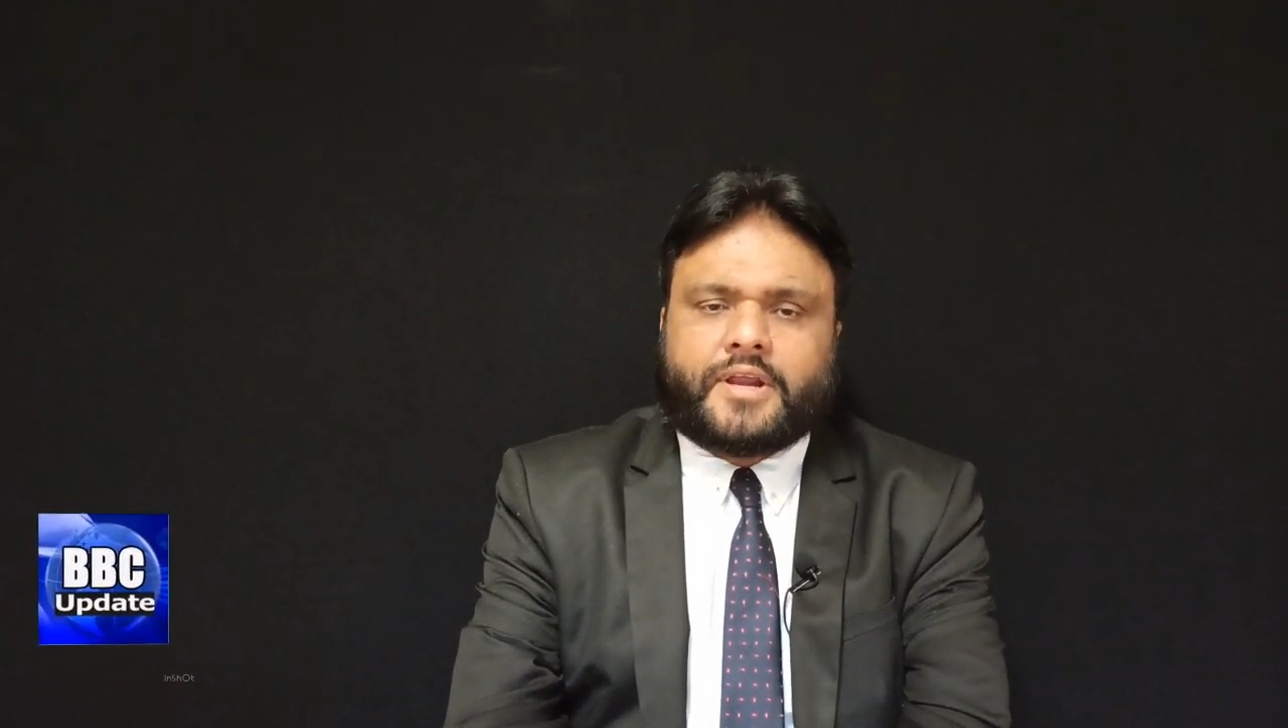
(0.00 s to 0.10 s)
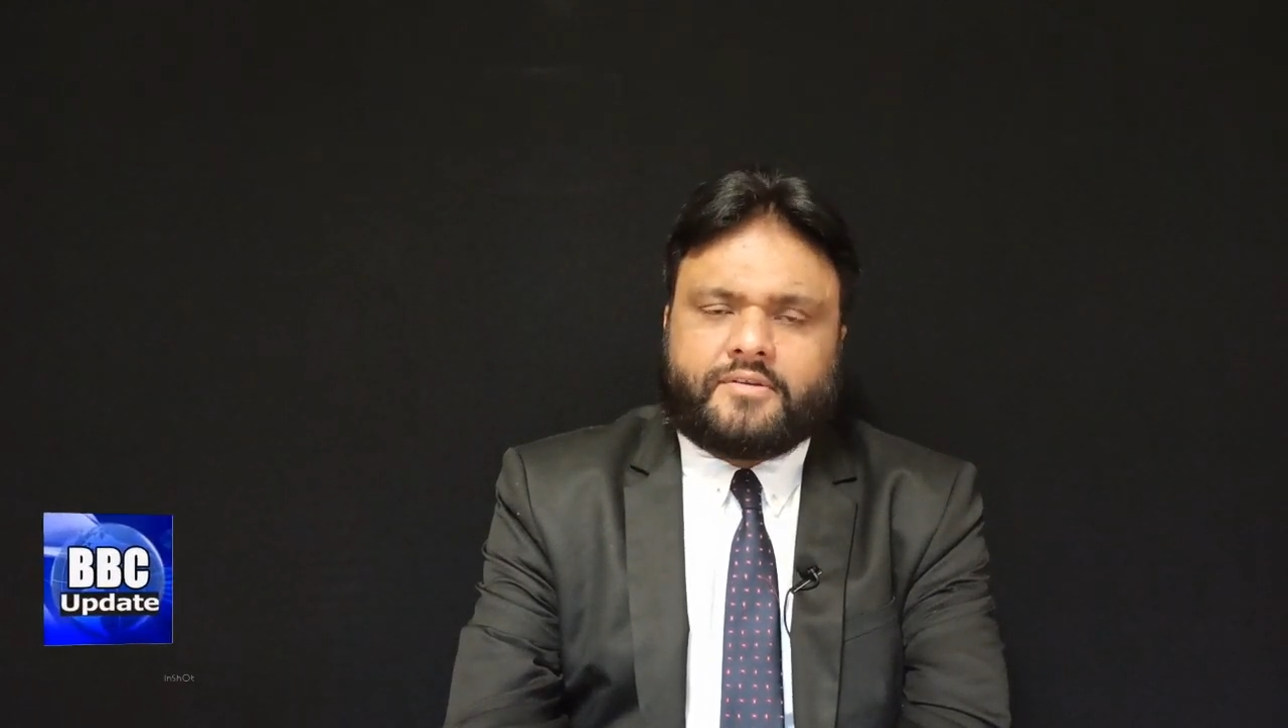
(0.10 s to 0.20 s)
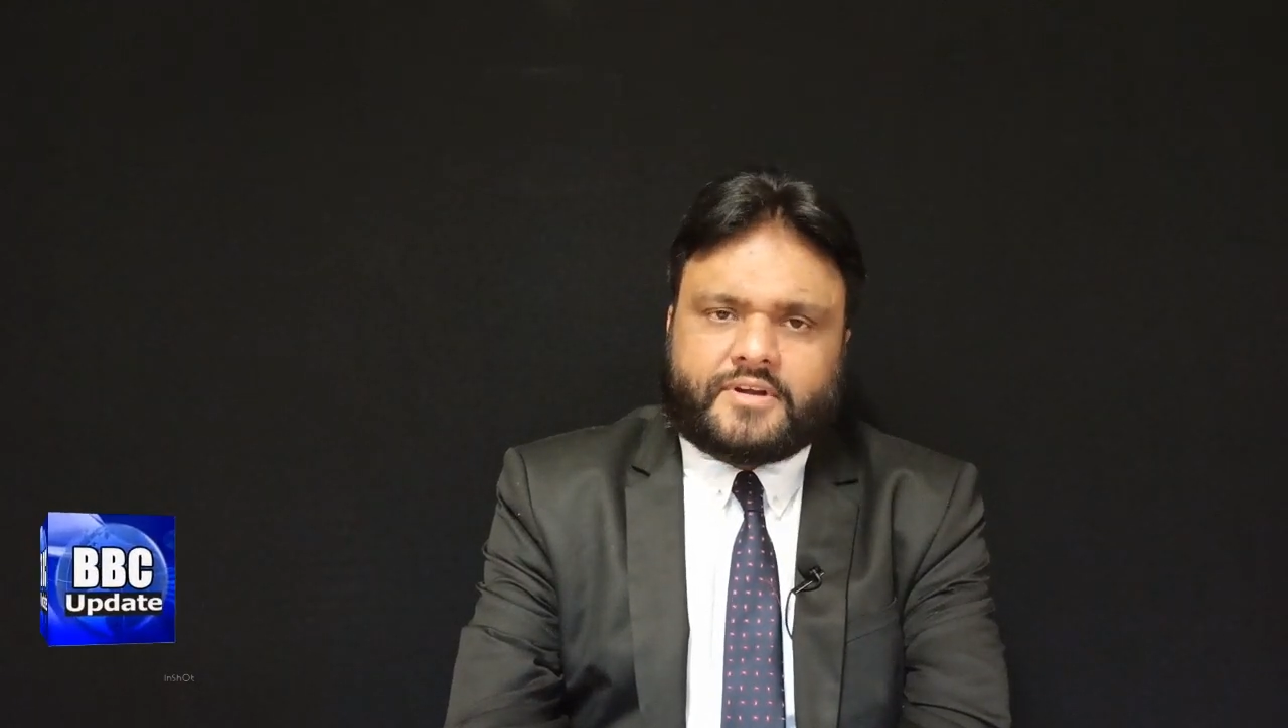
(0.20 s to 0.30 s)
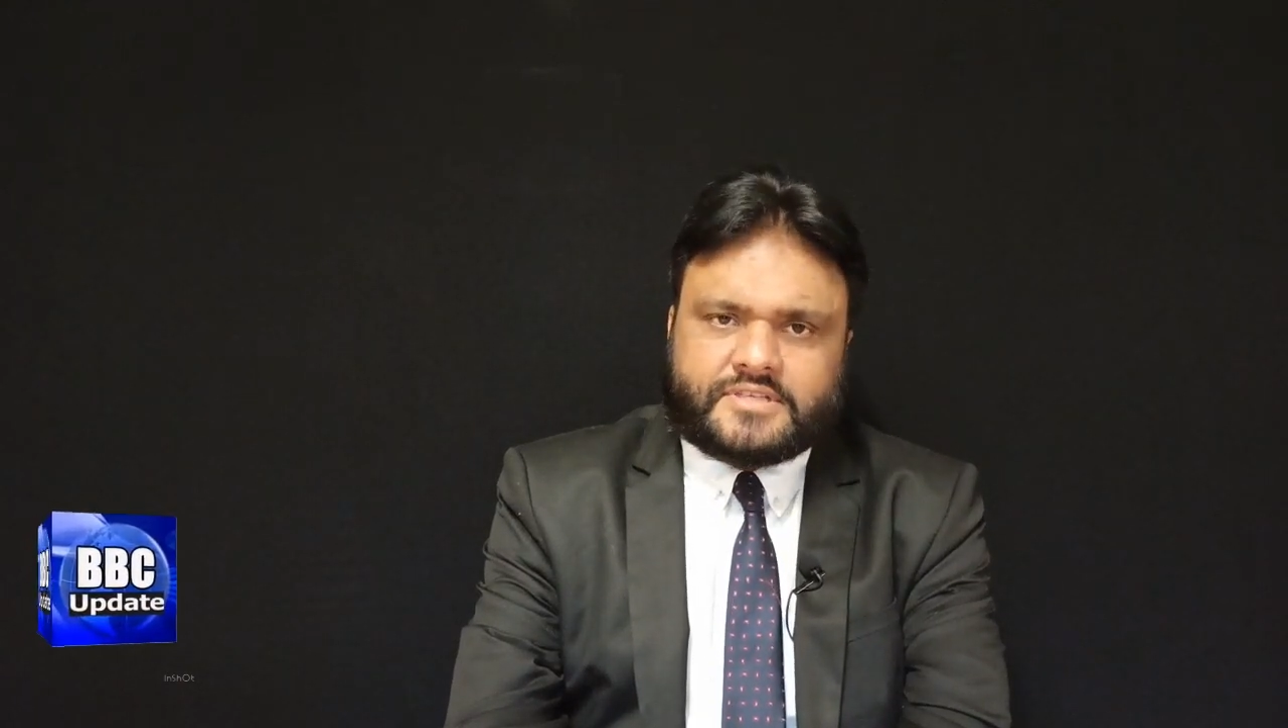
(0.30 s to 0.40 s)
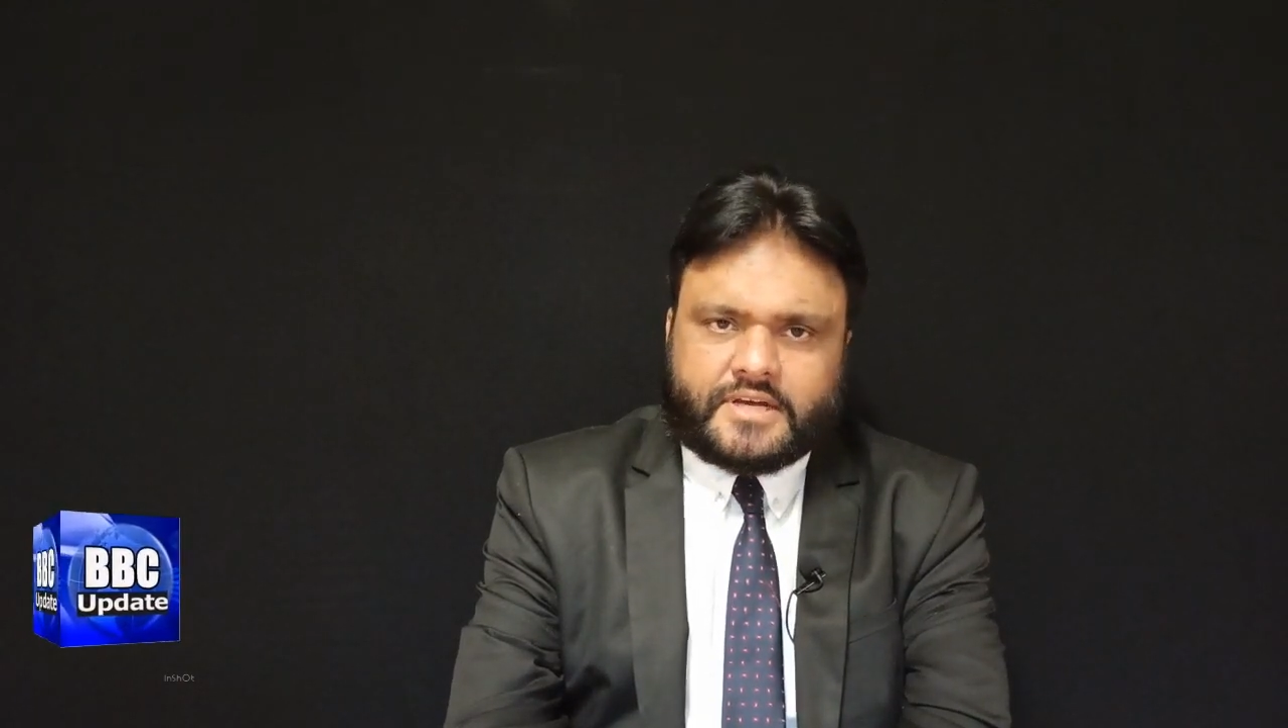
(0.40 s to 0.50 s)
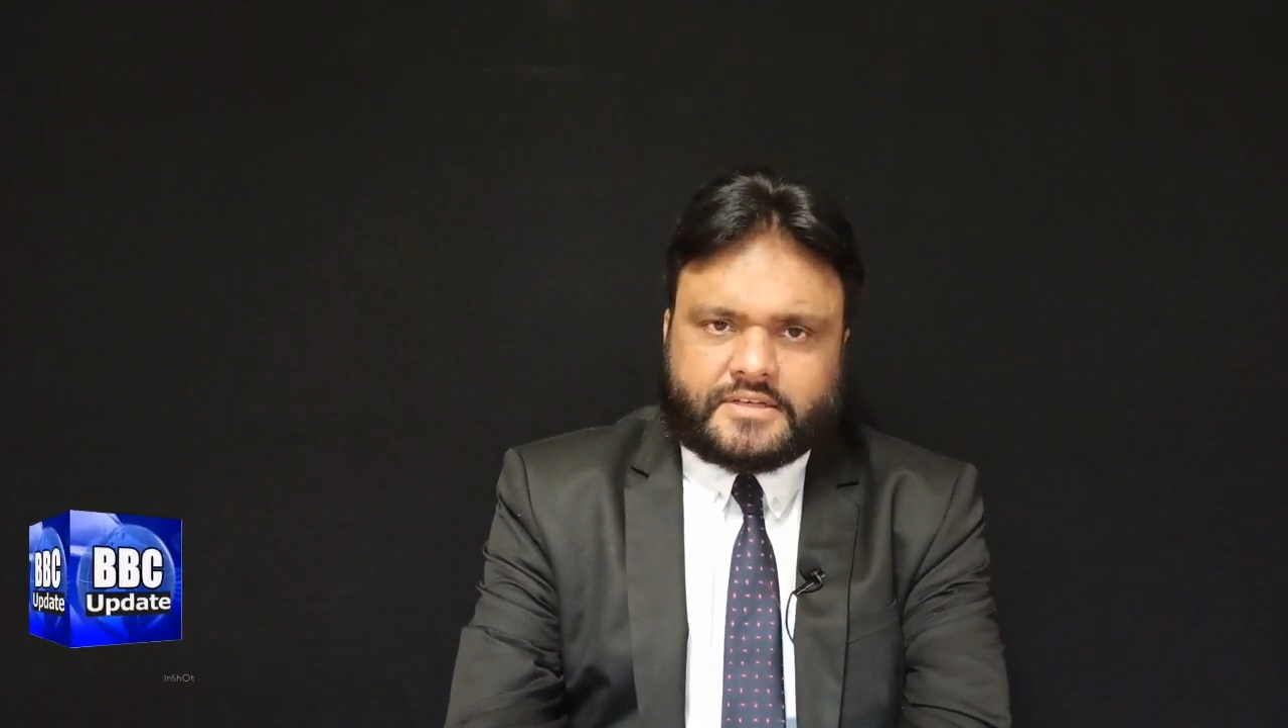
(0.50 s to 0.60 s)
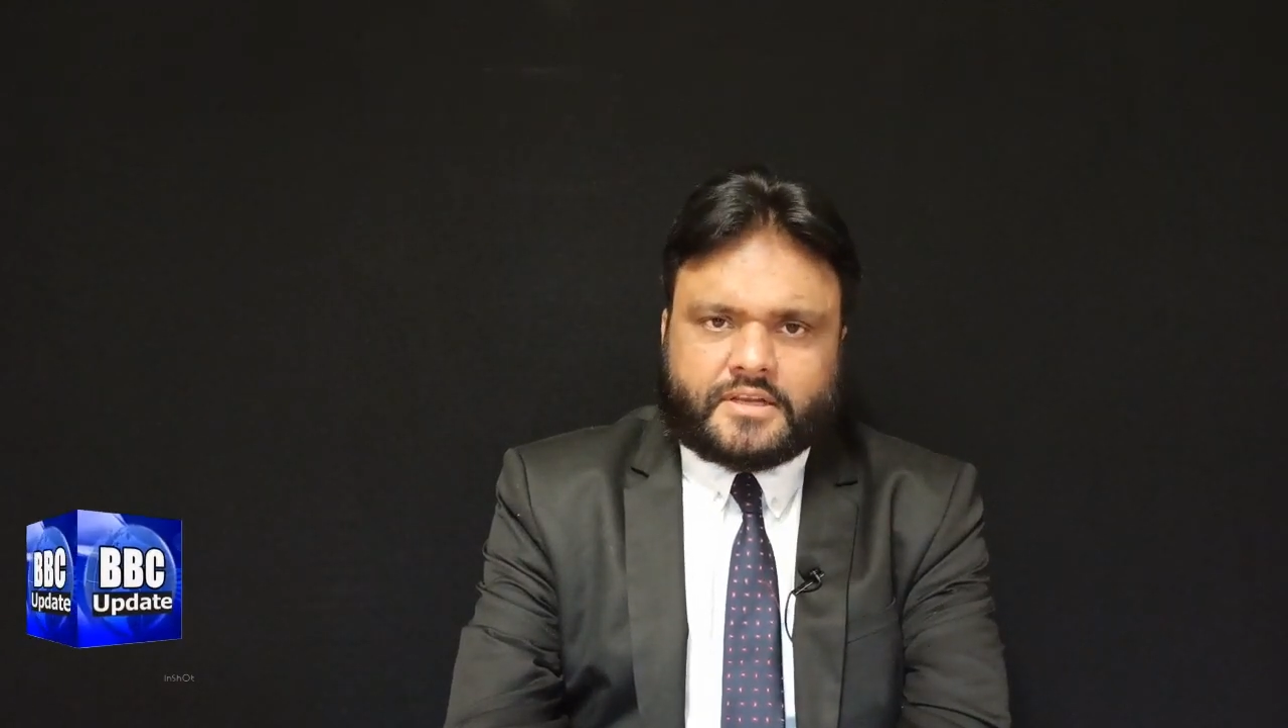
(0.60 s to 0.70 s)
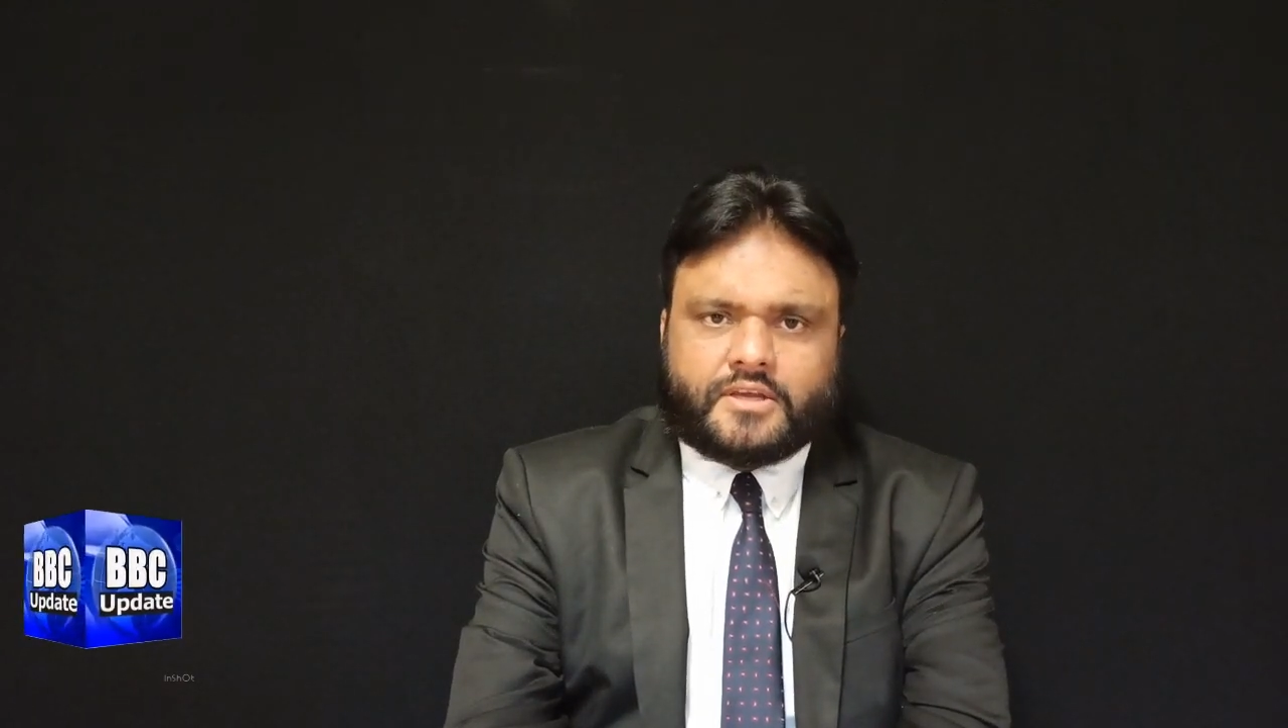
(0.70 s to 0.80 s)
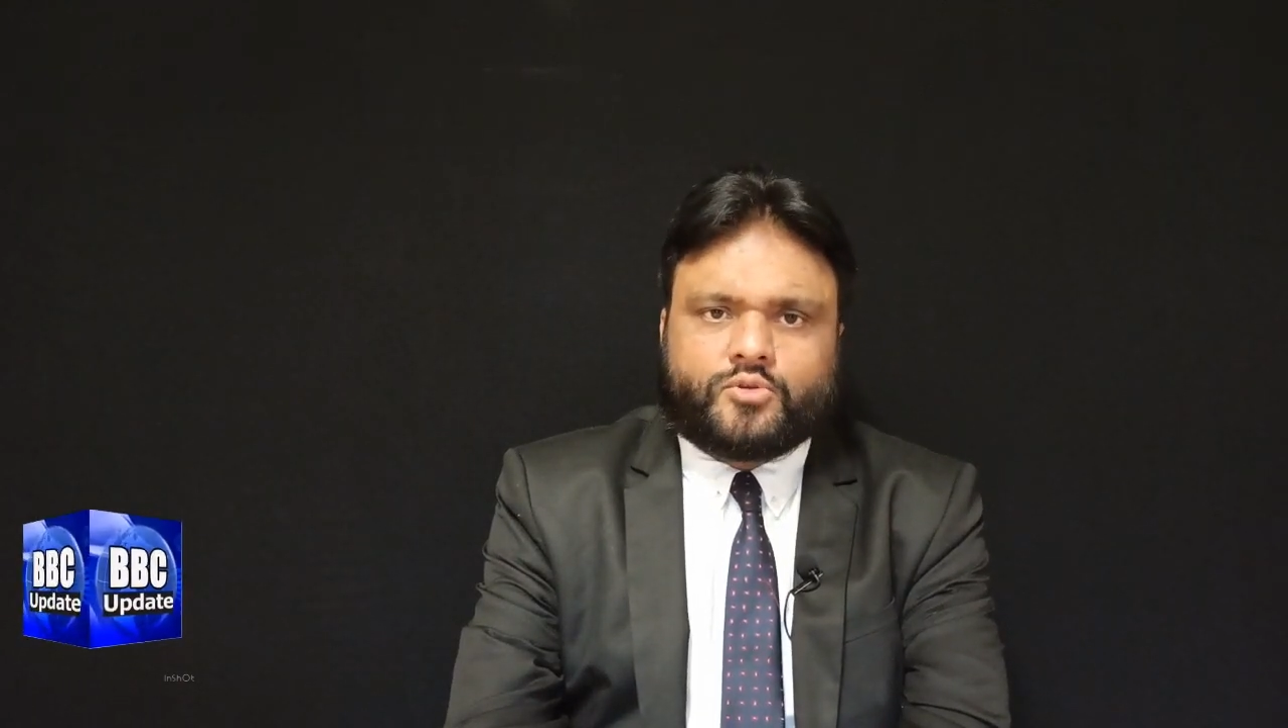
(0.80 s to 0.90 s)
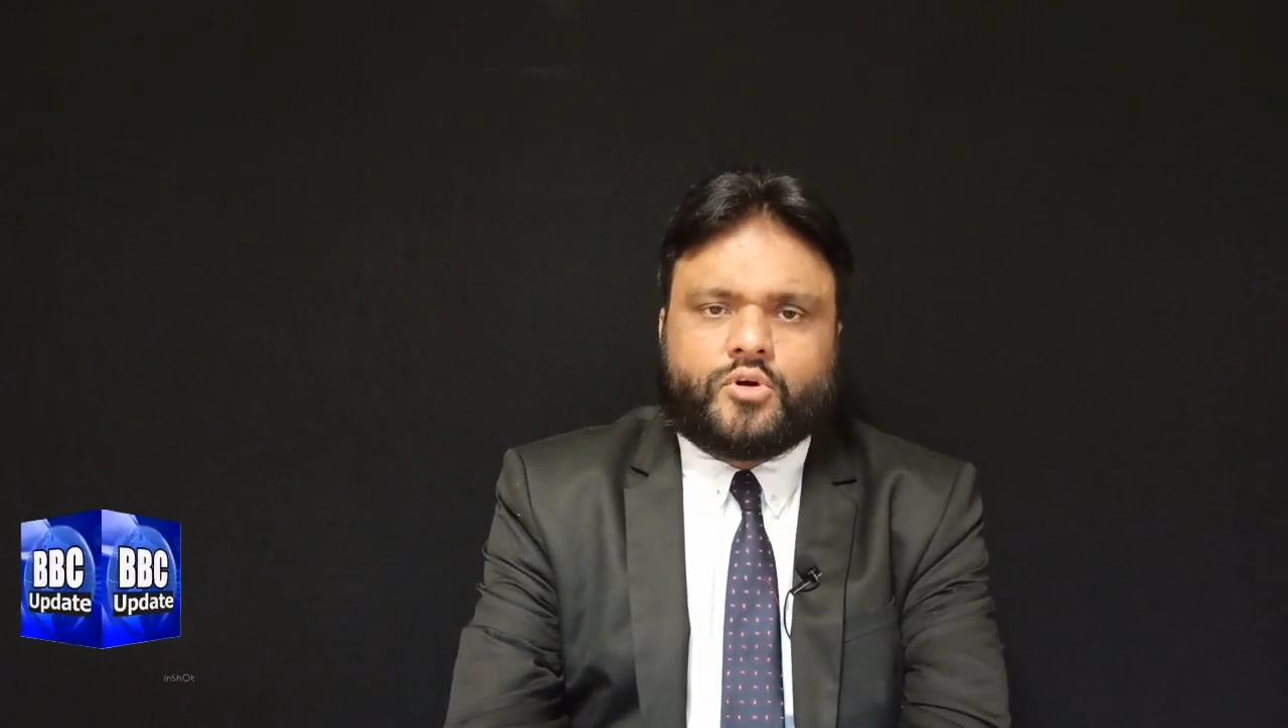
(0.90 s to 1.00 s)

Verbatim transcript: प्राइवेट सेक्टर के